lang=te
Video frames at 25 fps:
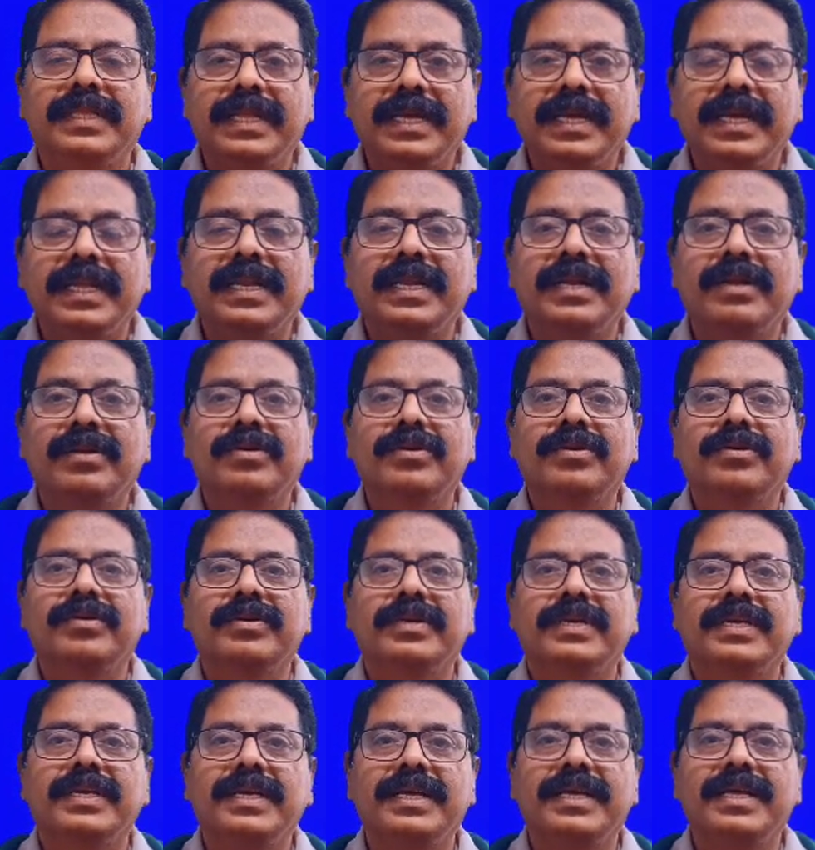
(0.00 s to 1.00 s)
దేనిలో
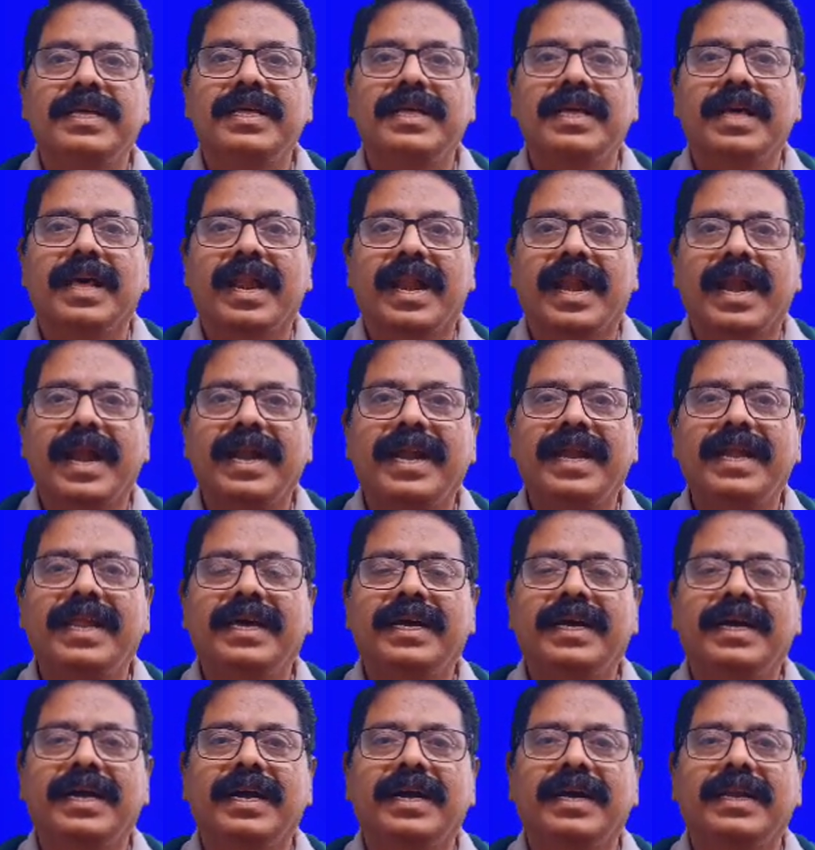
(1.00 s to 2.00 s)
ఈ రెడ్
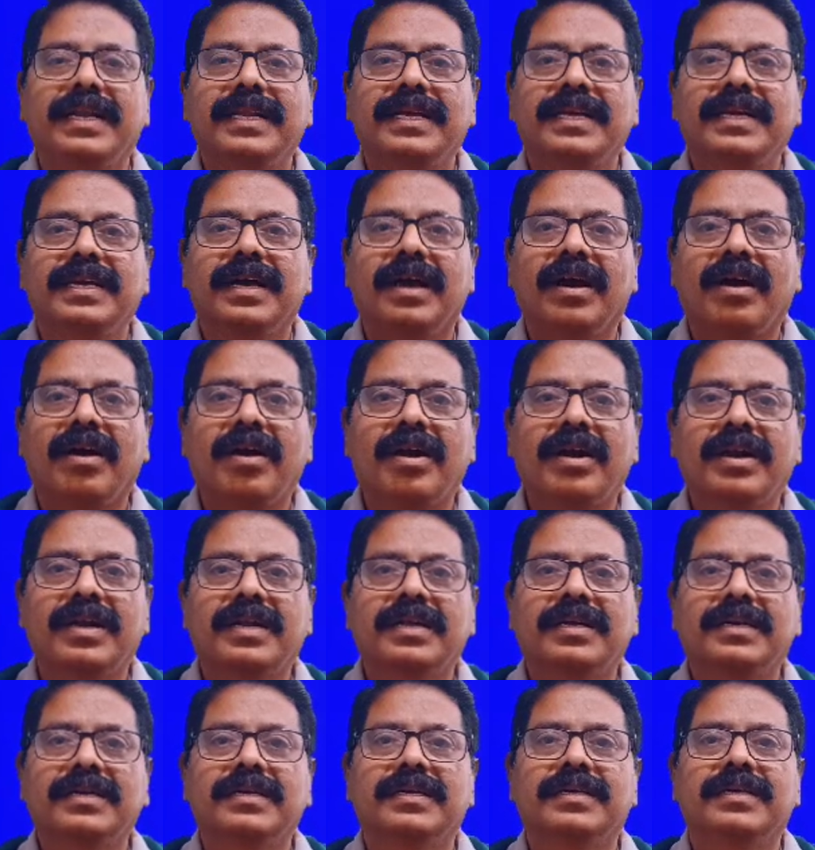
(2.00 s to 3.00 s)
కానీ
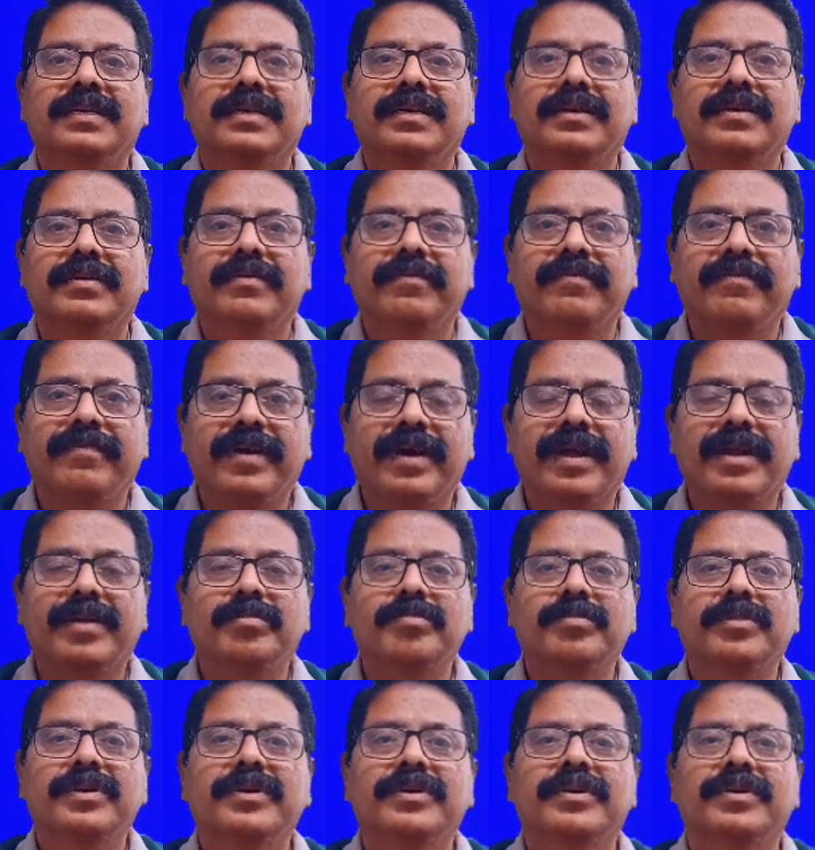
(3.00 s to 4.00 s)
హాట్
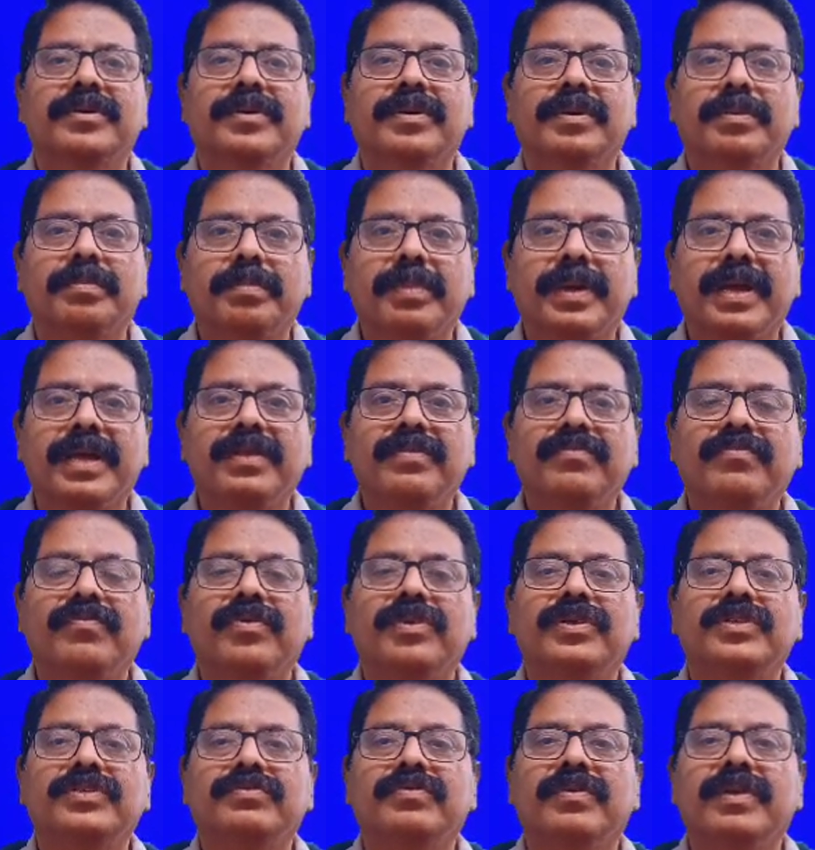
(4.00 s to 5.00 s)
ఫర్మ్
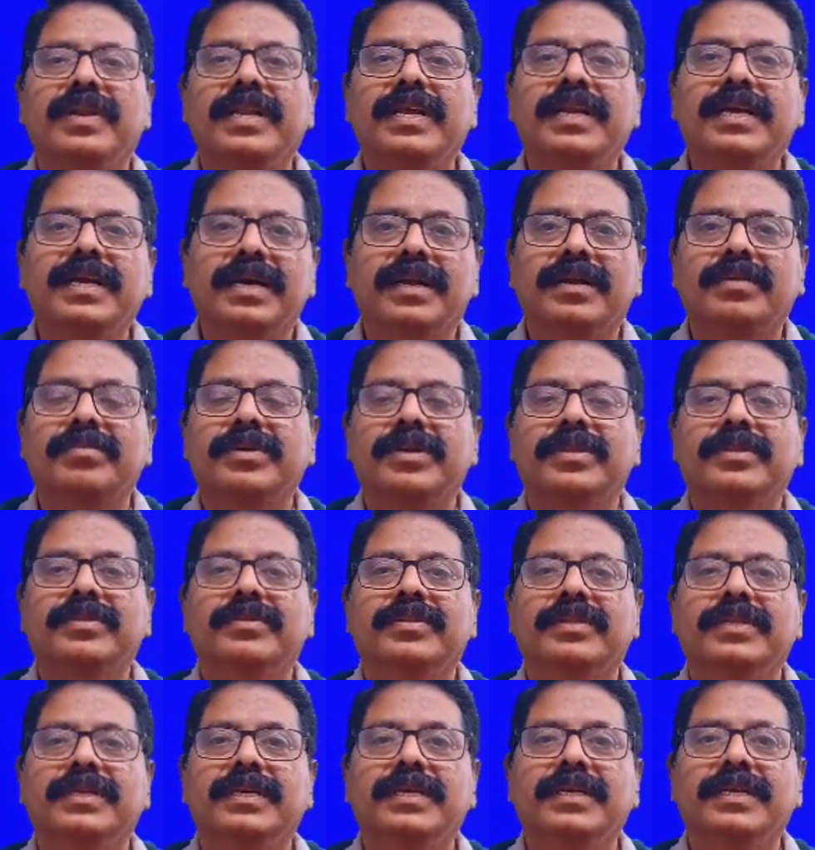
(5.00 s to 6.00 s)
పెయిన్ఫుల్ స్వెల్లింగ్
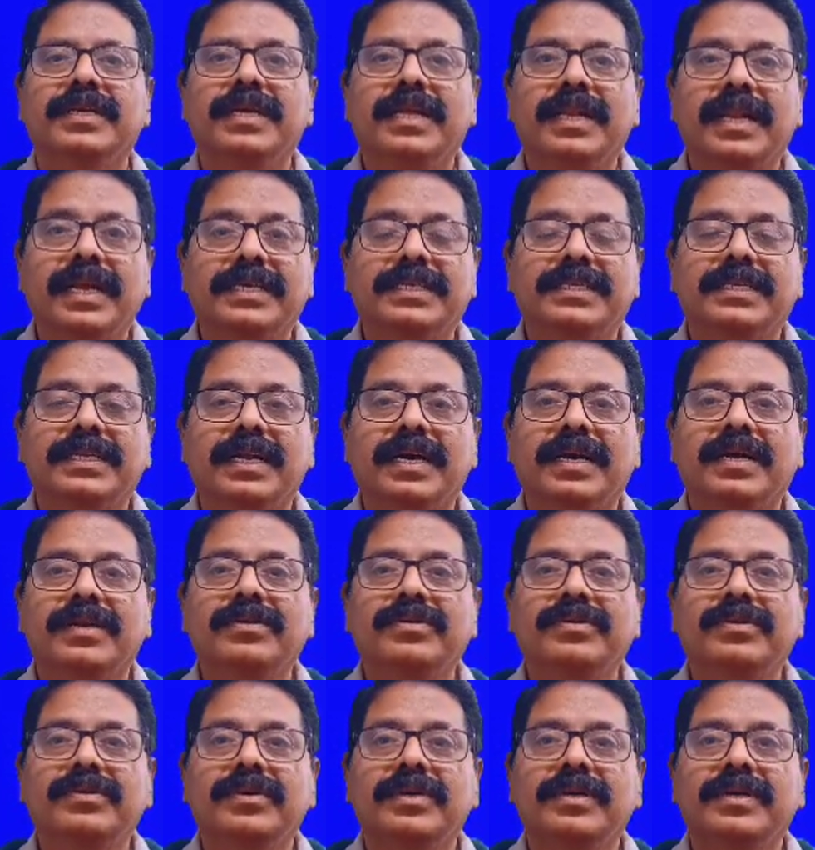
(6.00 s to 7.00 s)
కనబడుతుంది ఈ లక్షణాలు